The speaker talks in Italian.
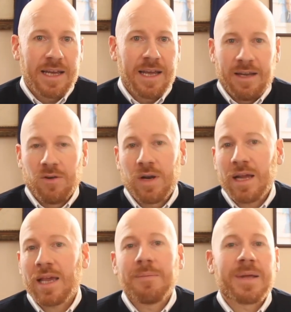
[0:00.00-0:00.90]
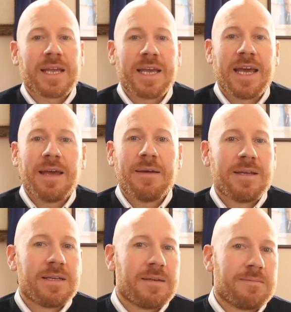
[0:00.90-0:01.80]
eh, non è che
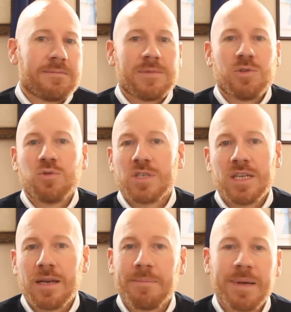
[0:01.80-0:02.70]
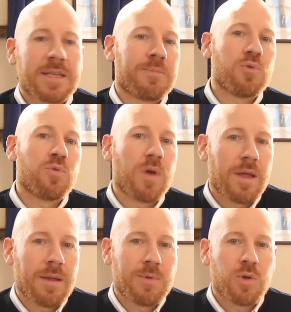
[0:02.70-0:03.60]
perché ehm, non si ripete più due,